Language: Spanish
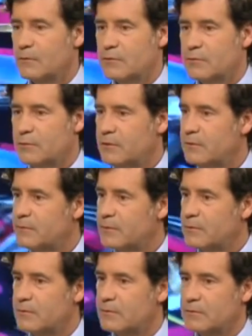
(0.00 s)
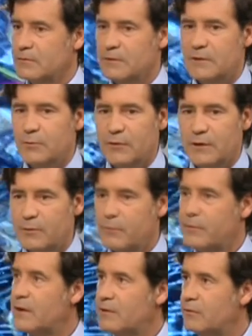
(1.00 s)
Por supuesto, pero decimos queremos
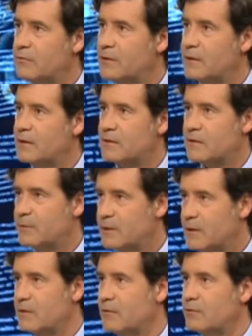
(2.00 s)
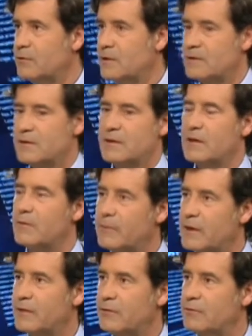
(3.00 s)
más industria, Sevilla es industria, necesitamos
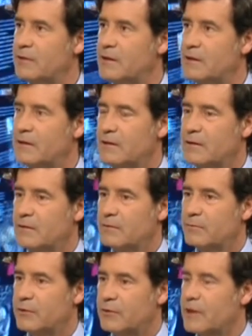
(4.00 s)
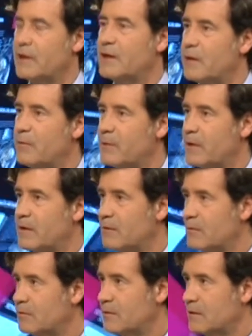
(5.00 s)
más industria, pero ¿qué es clave para la
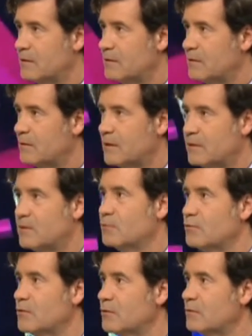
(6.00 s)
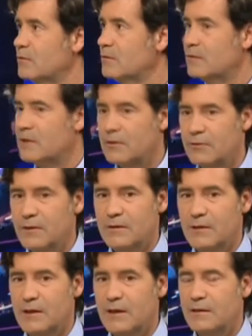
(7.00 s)
industria? La distribución, la
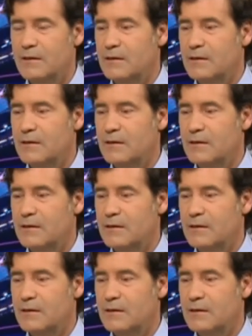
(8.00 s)
logística,